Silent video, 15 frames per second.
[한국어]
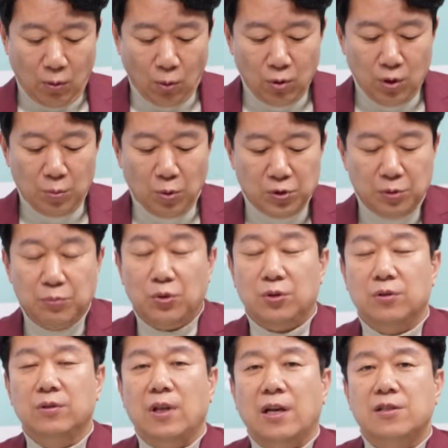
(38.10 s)
오늘 모신
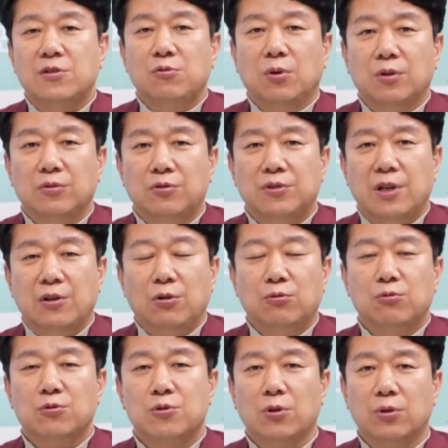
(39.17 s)
분은 S1
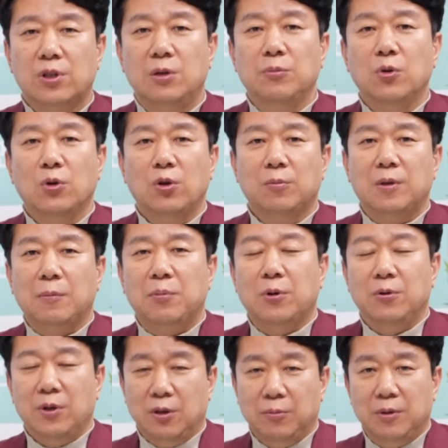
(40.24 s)
투자연구소 김동엽
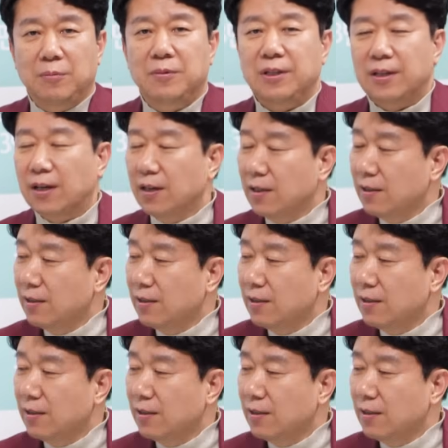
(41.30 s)
대표님입니다.